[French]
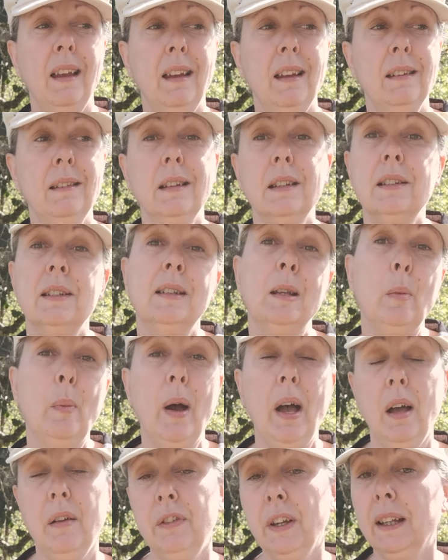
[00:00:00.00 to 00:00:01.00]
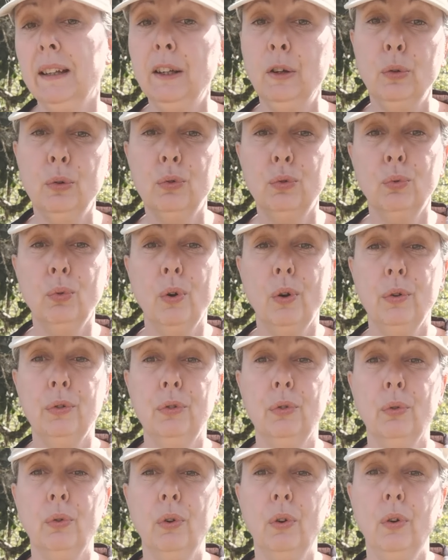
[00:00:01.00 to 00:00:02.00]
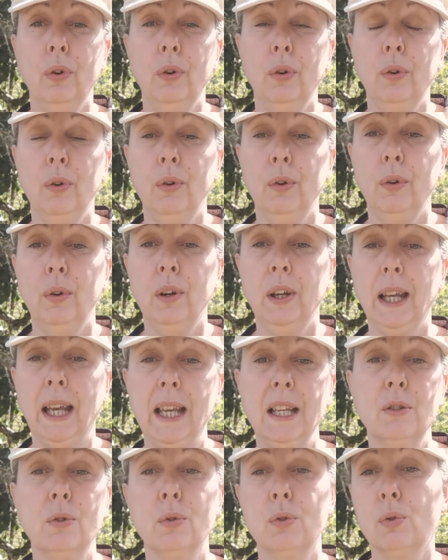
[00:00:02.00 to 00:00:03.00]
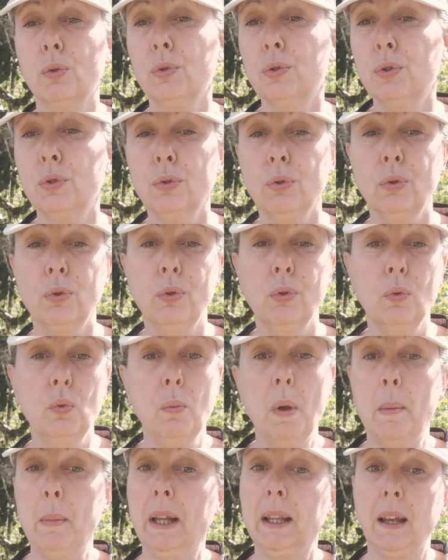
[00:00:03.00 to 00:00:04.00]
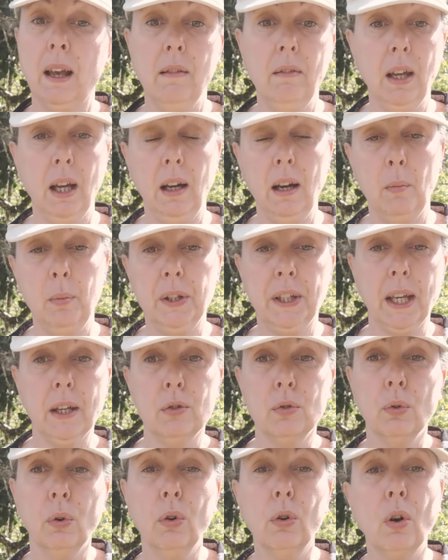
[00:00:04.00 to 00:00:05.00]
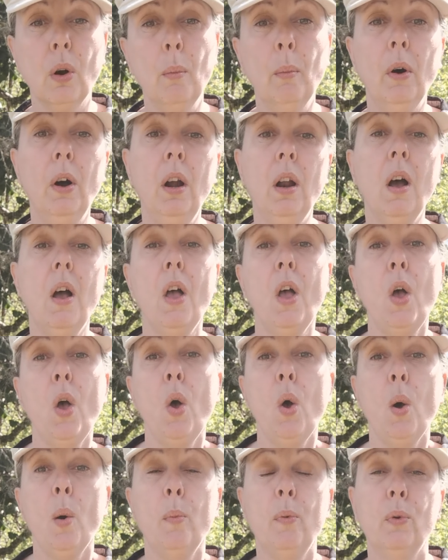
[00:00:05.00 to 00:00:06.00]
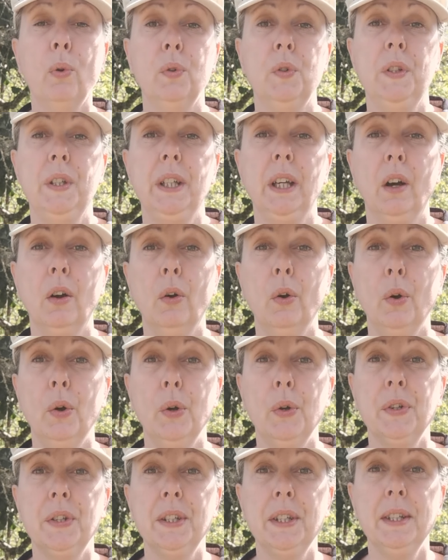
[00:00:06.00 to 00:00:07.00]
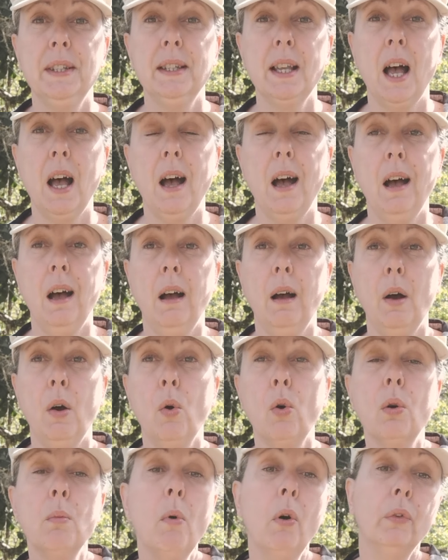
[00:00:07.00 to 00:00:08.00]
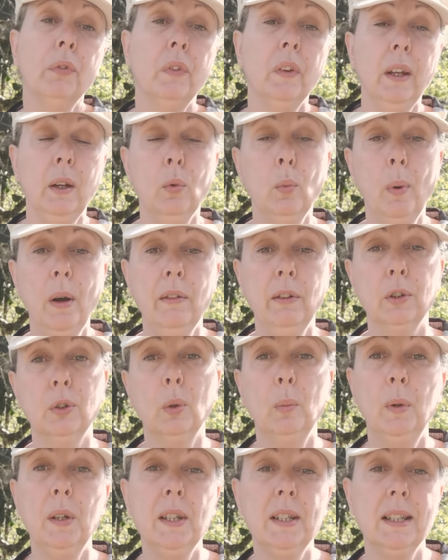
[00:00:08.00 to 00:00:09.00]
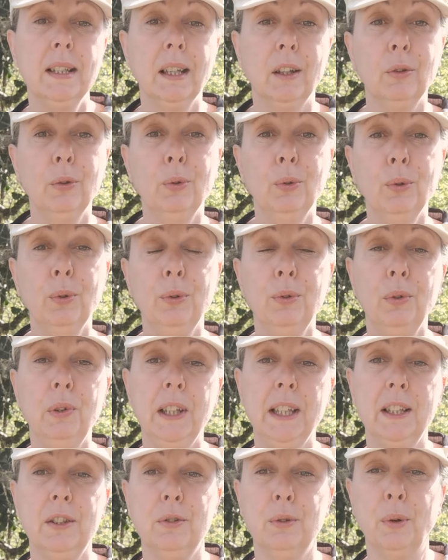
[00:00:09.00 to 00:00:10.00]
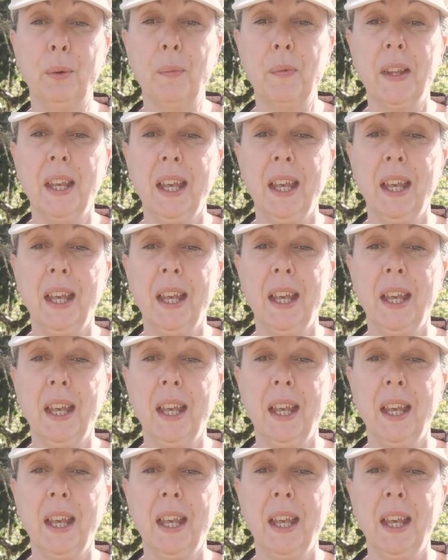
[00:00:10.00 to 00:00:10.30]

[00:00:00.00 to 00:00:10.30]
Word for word: Et n'hésitez pas à faire des retours euh, sur euh, les réseaux sociaux ou même à travers l'application Rocambole pour dire euh, si ça a augmenté ou pas votre plaisir de, lecture.